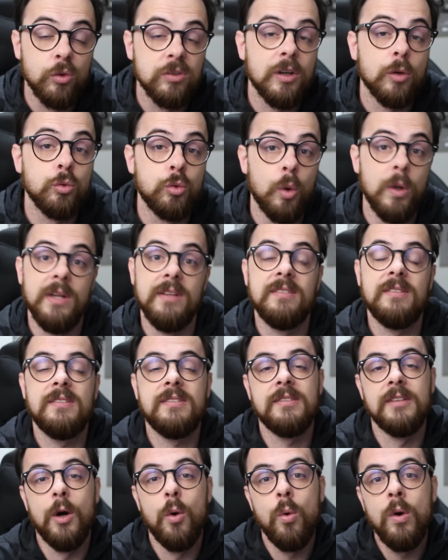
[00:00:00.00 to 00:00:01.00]
Os autores, que
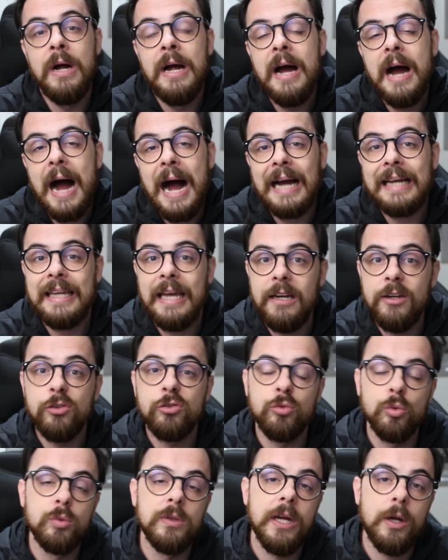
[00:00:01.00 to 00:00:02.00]
são aquele
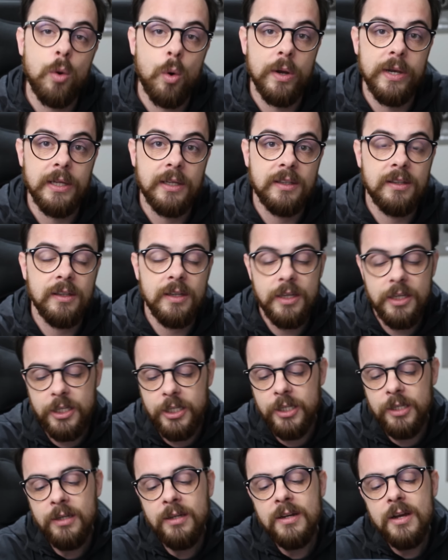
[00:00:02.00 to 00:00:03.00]
Sul de Konik
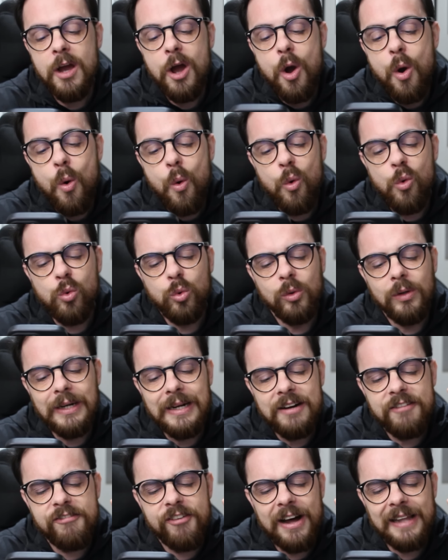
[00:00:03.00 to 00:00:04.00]
e
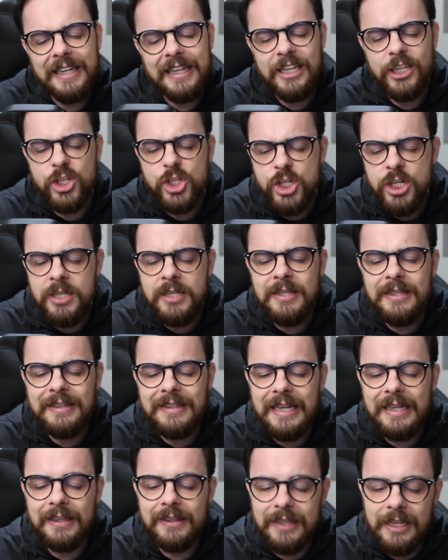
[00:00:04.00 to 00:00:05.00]
o Valentine
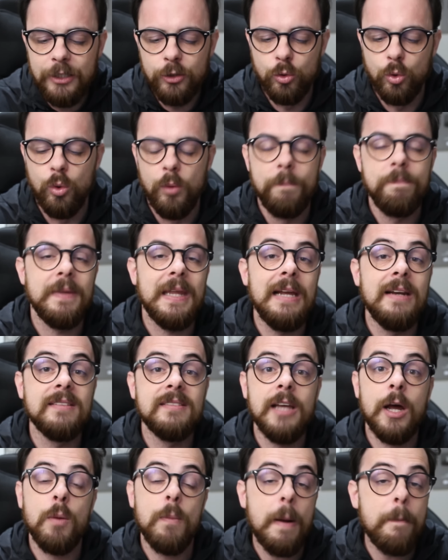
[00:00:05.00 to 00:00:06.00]
Delandro.
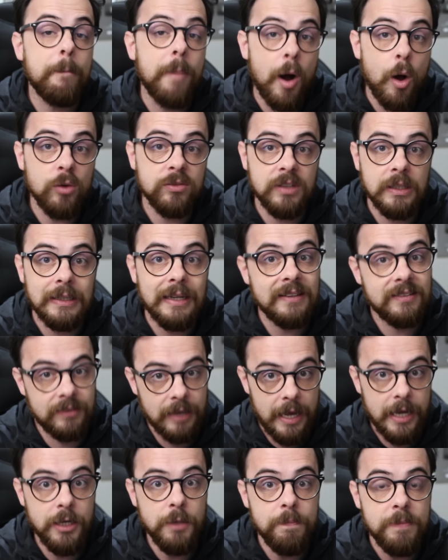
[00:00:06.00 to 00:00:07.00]
Eles deram uma pausa na
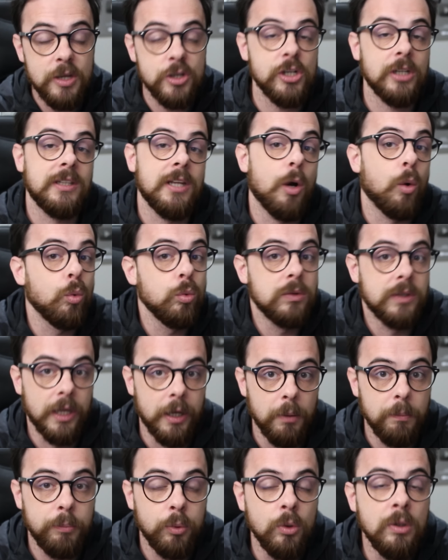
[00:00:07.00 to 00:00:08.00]
série, já tem algum
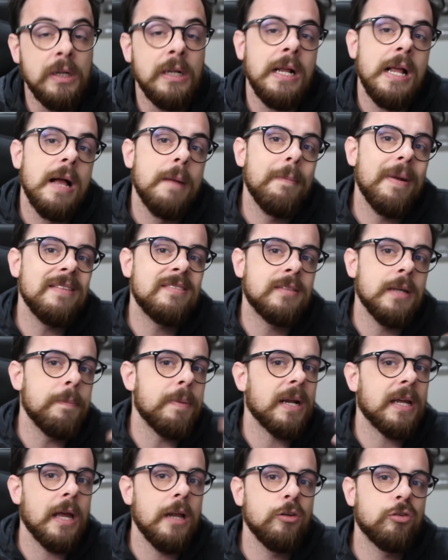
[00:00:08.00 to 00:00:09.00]
tempo, mas
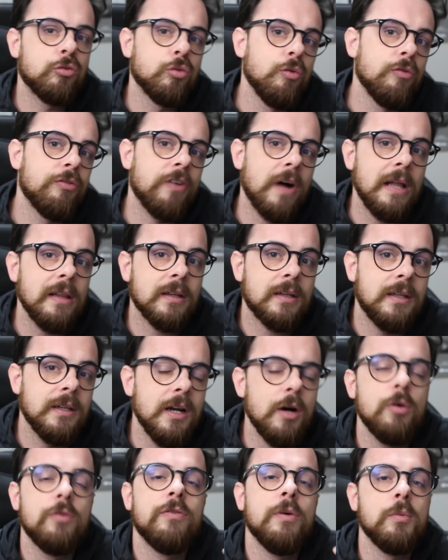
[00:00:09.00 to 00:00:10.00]
sempre aquele sul fala que
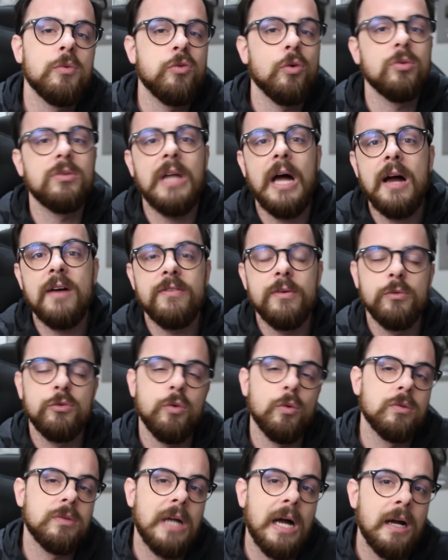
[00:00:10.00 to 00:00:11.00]
não, vamos voltar, vamos
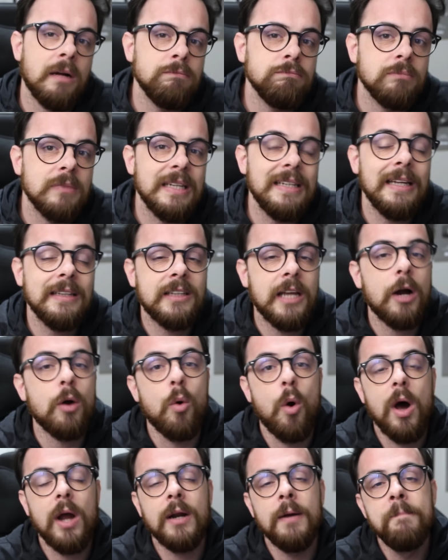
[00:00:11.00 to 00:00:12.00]
voltar, e até
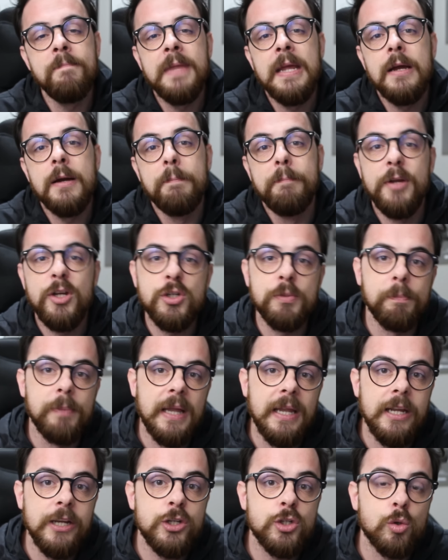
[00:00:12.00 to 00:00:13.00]
agora Beach
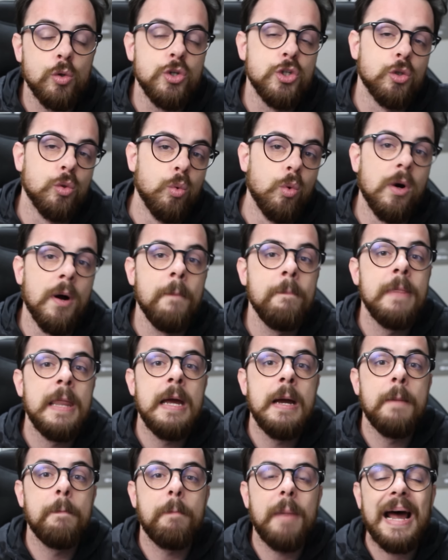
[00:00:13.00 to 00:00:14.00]
Planet continua
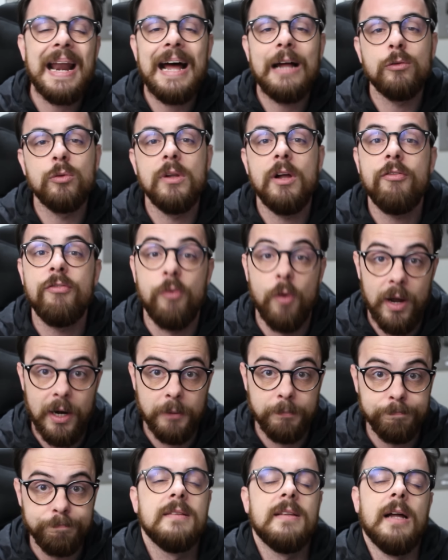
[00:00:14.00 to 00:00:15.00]
parado lá
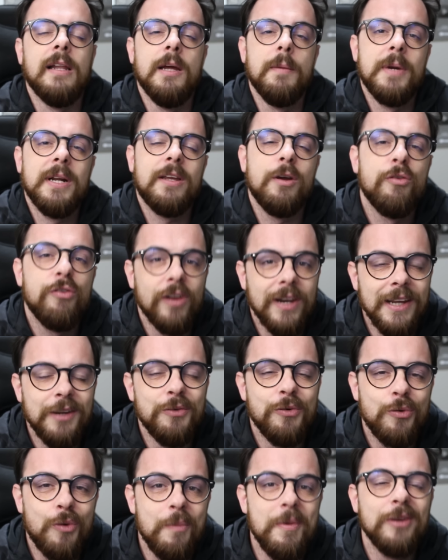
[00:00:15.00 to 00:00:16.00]
fora. Tá, lembra que eu falei
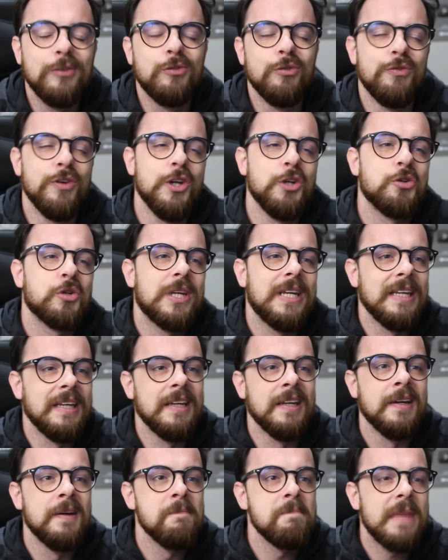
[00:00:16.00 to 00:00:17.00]
no começo do vídeo
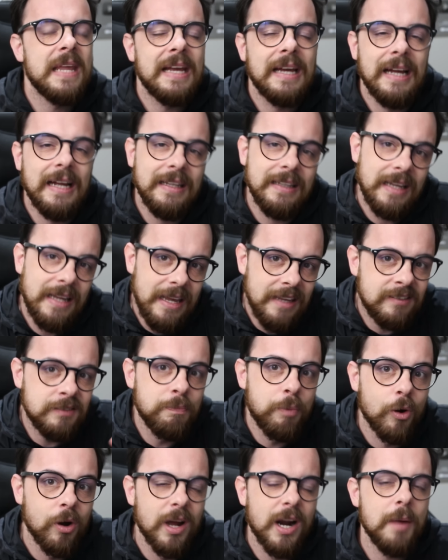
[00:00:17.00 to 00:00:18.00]
que eh, esse
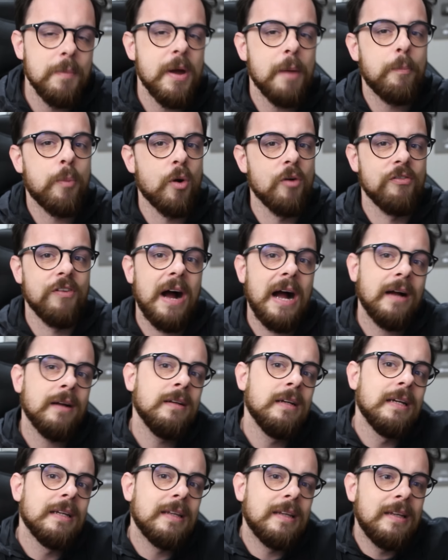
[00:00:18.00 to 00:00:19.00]
programa ia
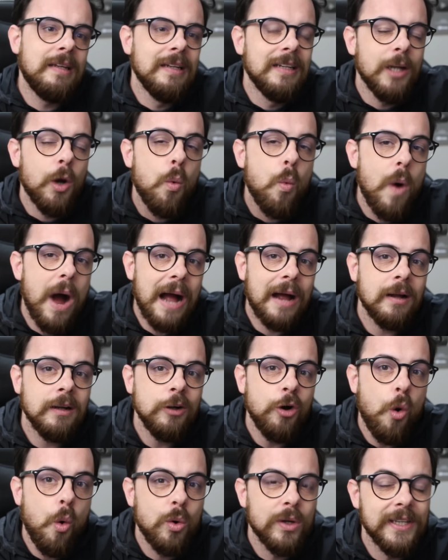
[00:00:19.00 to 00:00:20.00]
provar que não
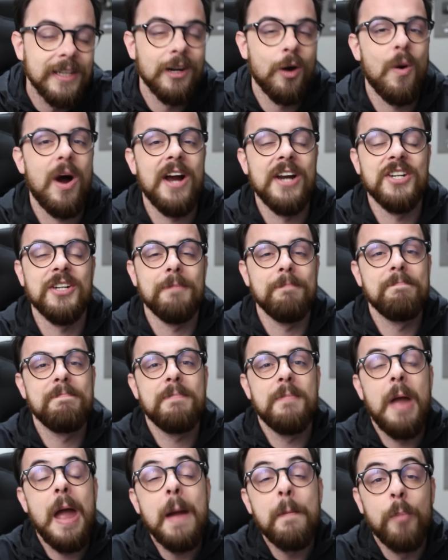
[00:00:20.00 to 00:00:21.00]
há o que não haja.
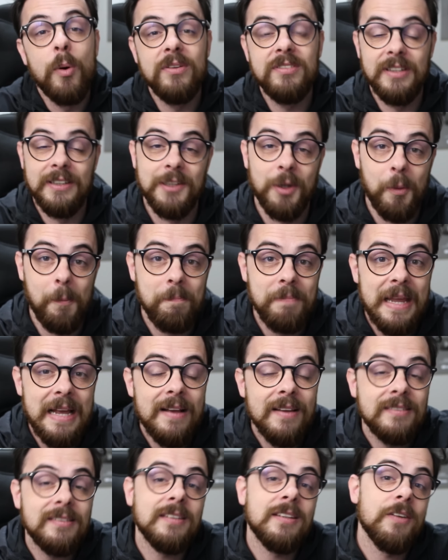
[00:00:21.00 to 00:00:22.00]
Pois então,
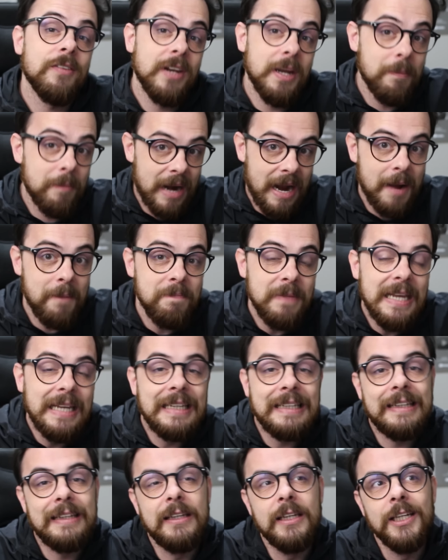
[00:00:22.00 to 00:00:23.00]
vocês devem lembrar
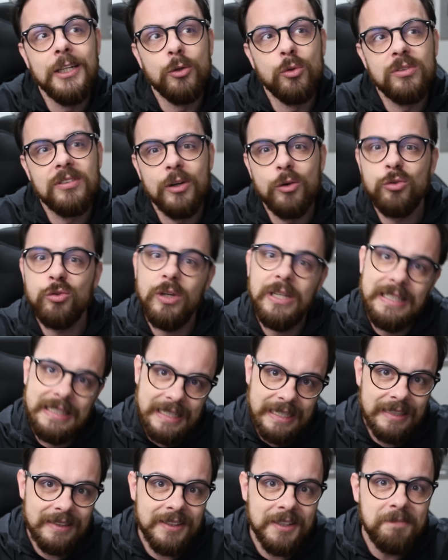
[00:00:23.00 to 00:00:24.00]
que nos anos
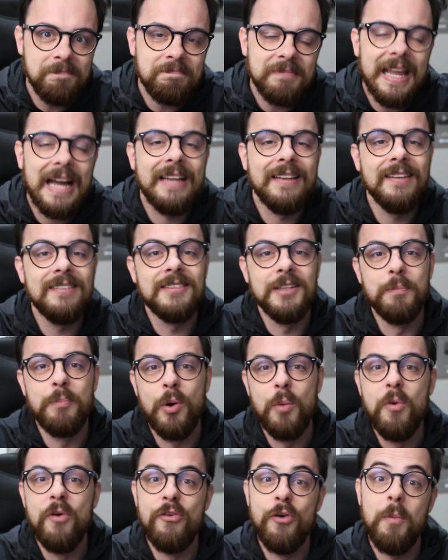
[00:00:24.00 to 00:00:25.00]
80 a DC
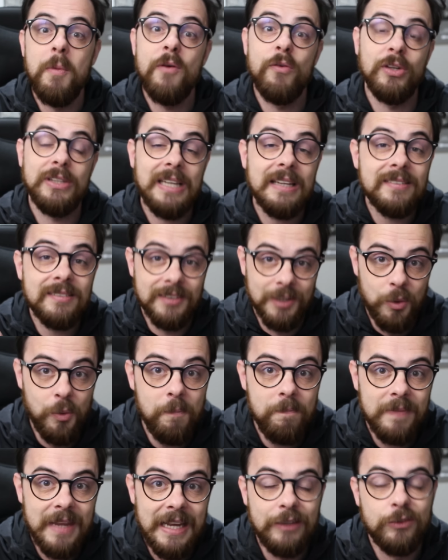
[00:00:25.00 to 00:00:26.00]
promoveu uma
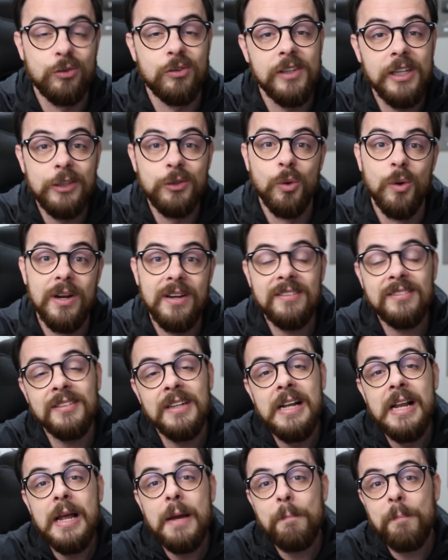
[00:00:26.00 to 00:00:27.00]
votação entre os
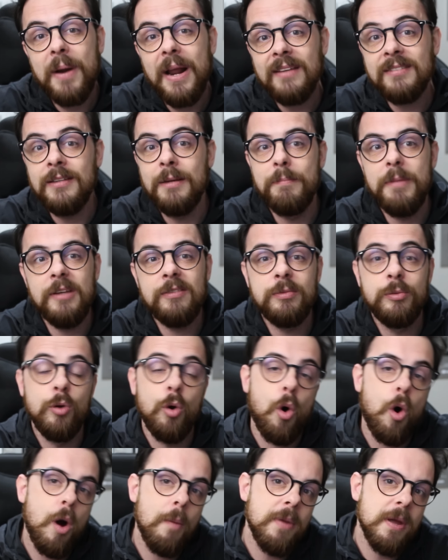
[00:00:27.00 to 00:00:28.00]
leitores para saber se
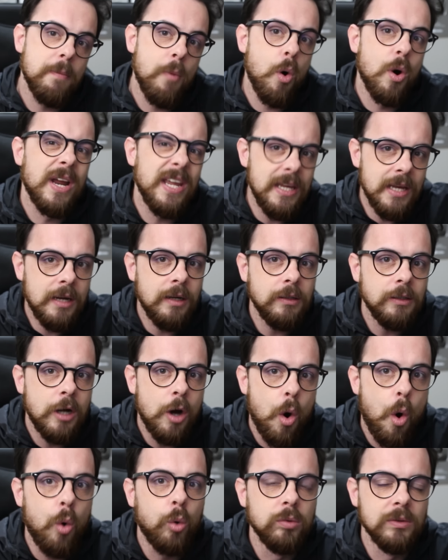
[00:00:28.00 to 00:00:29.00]
o Robin morria
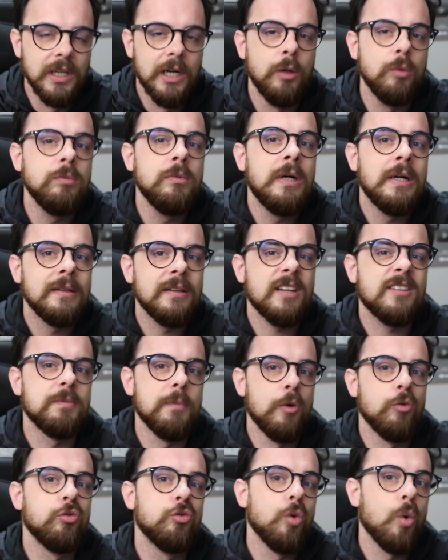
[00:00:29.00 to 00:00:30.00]
ou não nas
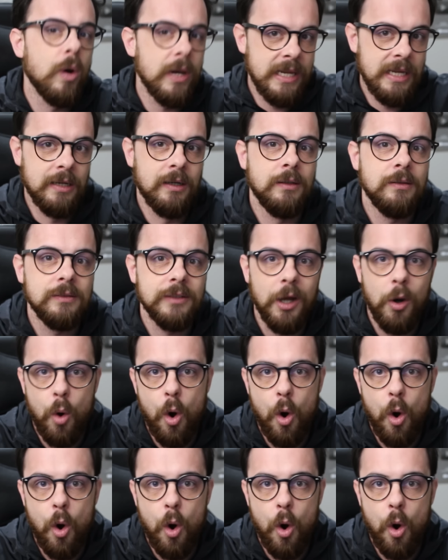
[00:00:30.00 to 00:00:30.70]
mãos do Coringa. Né?